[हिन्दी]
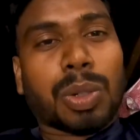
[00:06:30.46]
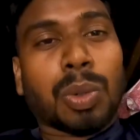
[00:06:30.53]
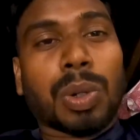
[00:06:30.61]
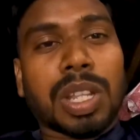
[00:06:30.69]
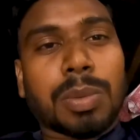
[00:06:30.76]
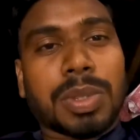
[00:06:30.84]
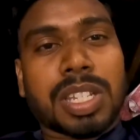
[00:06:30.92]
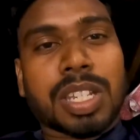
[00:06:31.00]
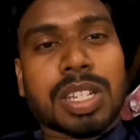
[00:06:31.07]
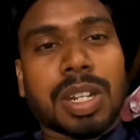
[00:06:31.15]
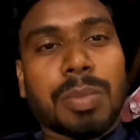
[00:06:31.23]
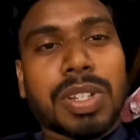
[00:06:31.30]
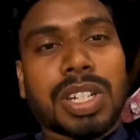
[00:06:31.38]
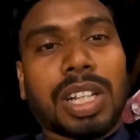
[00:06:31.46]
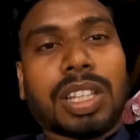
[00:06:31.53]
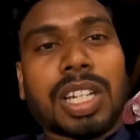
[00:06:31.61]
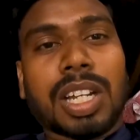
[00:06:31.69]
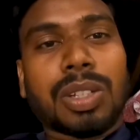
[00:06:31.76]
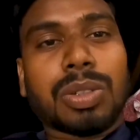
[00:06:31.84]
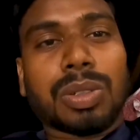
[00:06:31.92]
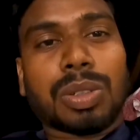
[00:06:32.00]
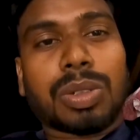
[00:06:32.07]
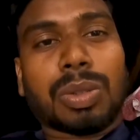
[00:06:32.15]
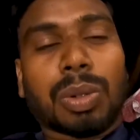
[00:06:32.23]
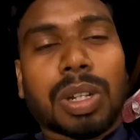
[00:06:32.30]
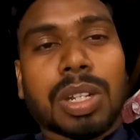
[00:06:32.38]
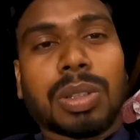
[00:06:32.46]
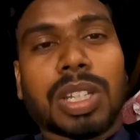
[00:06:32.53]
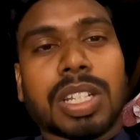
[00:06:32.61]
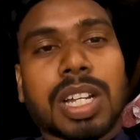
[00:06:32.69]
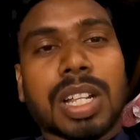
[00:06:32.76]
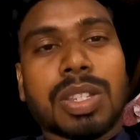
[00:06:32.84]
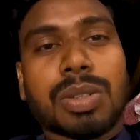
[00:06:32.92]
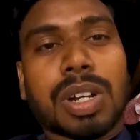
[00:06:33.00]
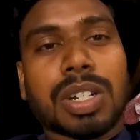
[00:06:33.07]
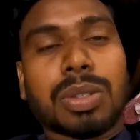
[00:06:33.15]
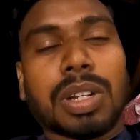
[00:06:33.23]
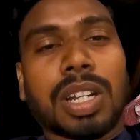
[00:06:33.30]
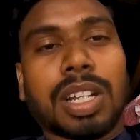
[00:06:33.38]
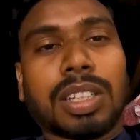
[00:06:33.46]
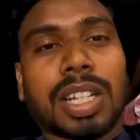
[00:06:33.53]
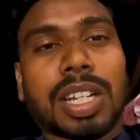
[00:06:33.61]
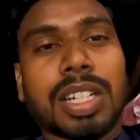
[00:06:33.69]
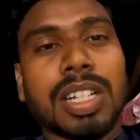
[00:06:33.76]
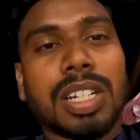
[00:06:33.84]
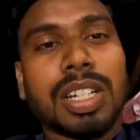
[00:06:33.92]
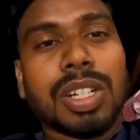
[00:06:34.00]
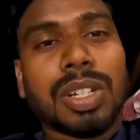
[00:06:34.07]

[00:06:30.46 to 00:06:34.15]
टोकन सिस्टम भी चलता है जो टोकन होता है सात सौ आठ सौ का लगता है